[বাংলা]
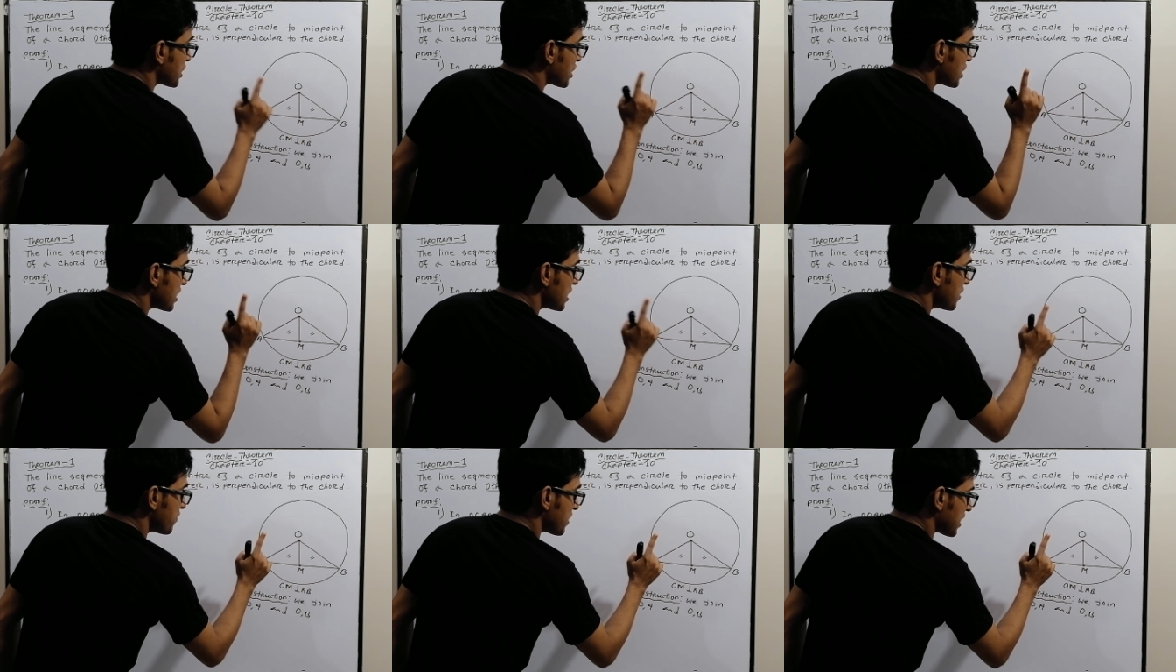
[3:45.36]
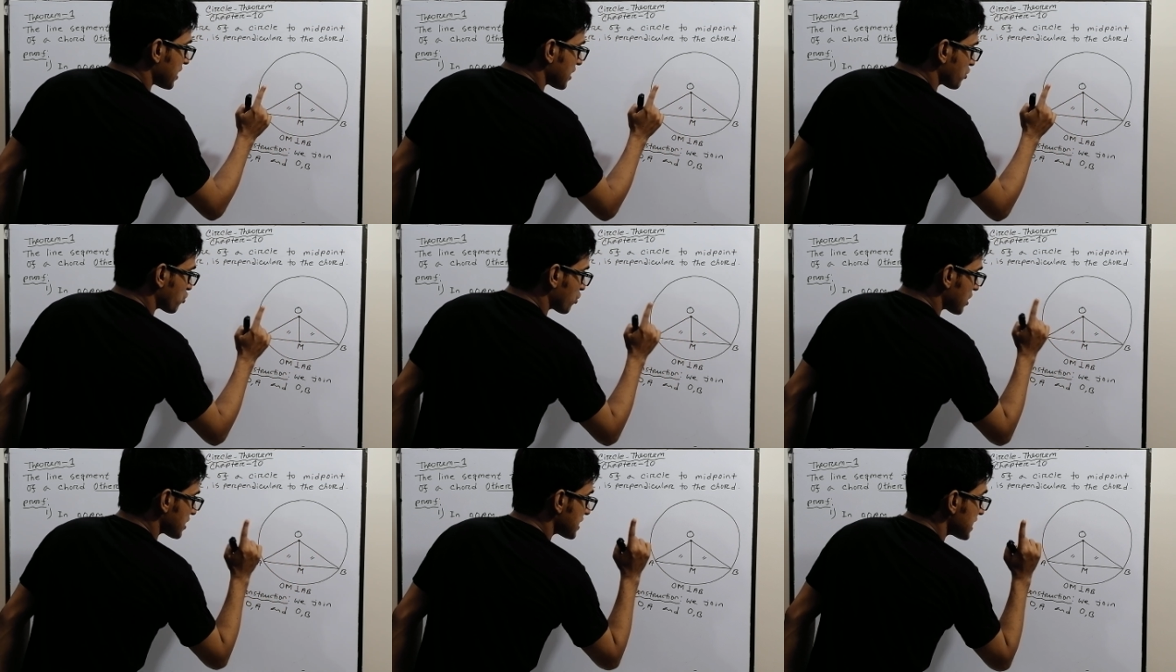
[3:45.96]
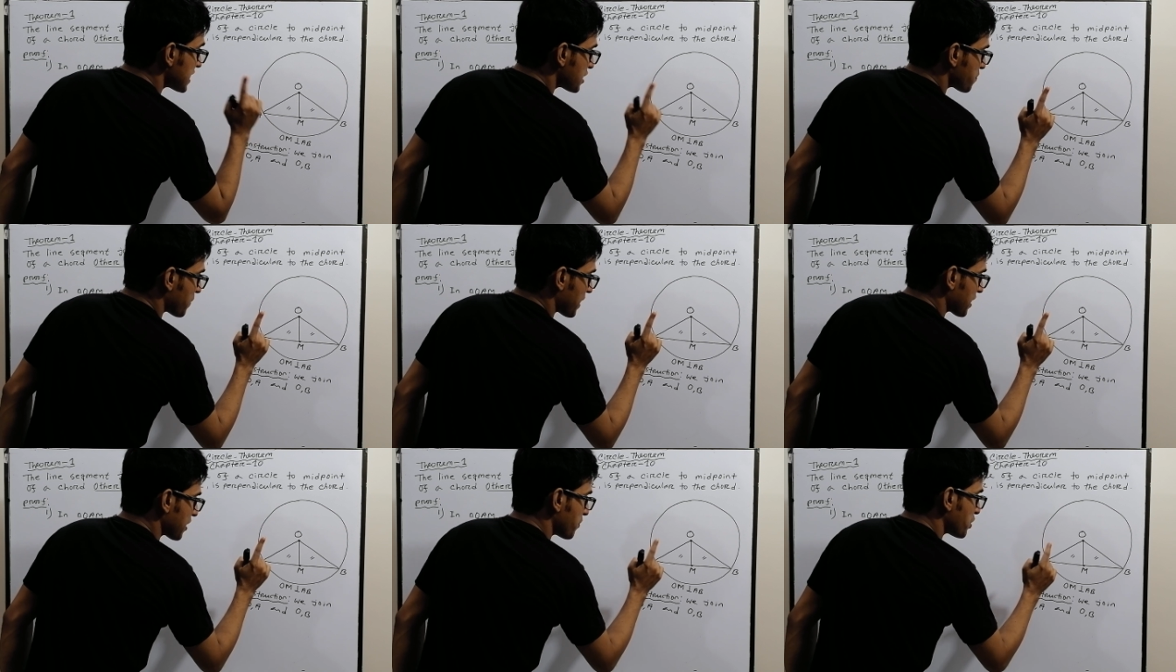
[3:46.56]
থ্রি টোটাল সিক্স
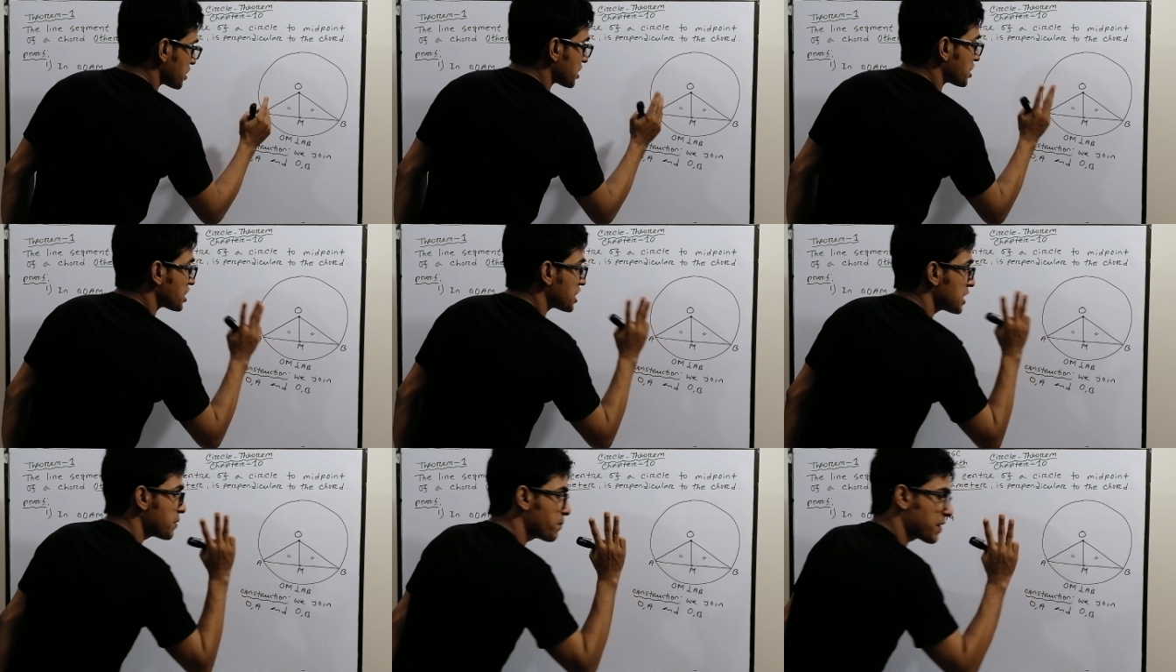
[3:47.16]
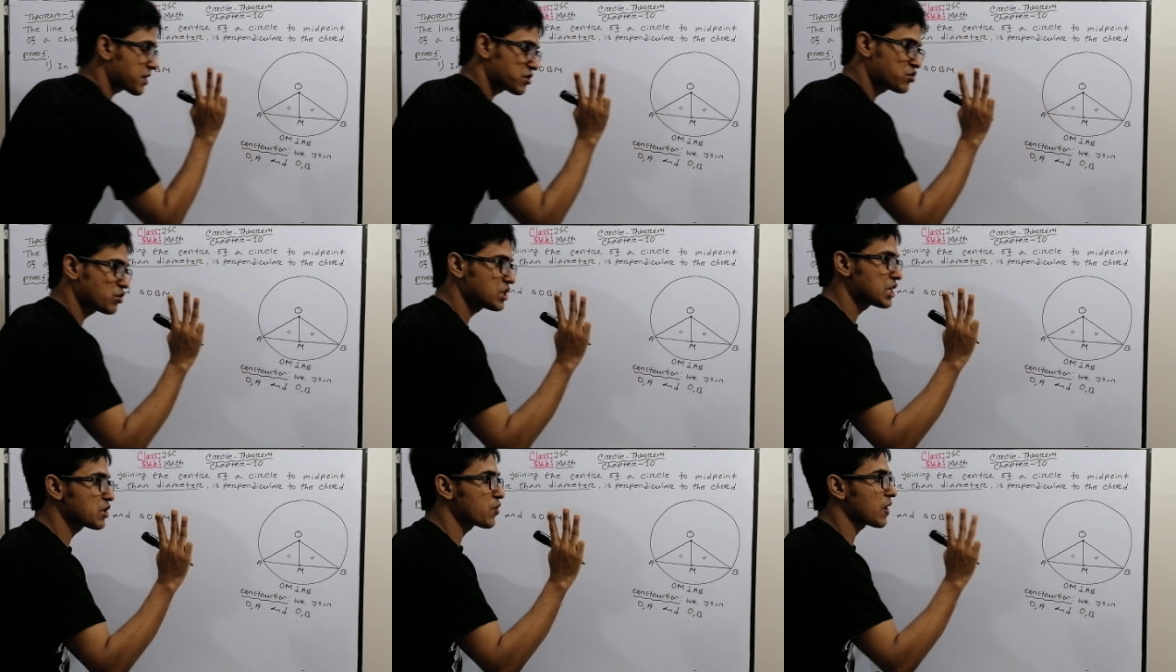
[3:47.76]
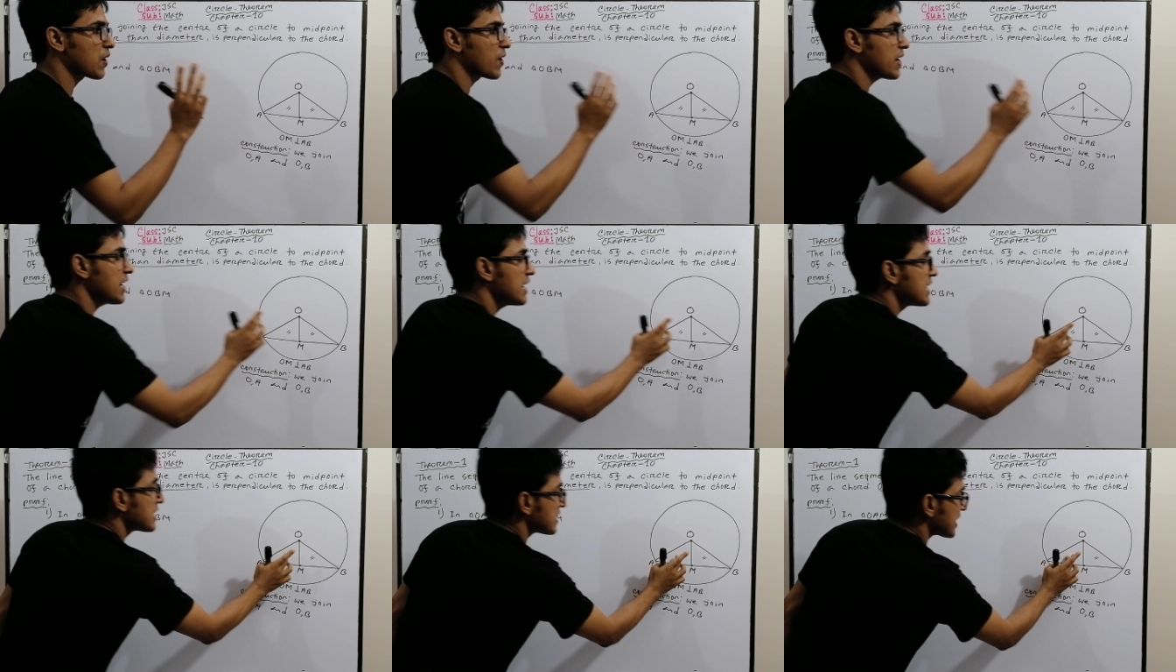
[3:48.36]
পার্টের মধ্যে থ্রি পার্টস যদি ইকুয়াল হয়
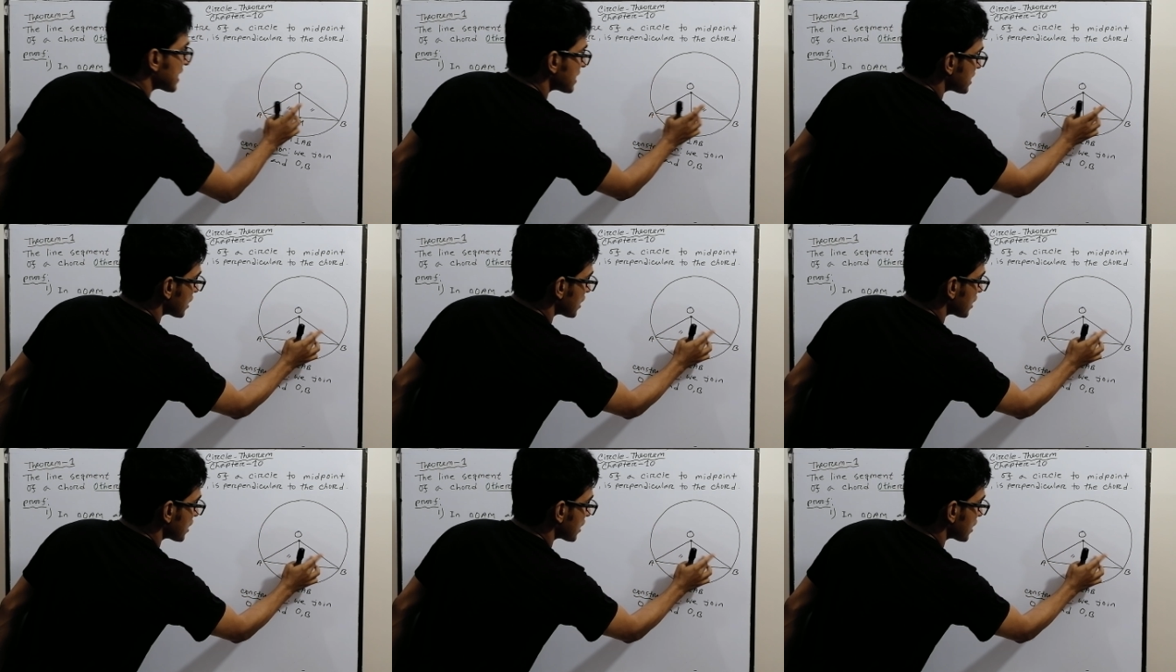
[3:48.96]
দেন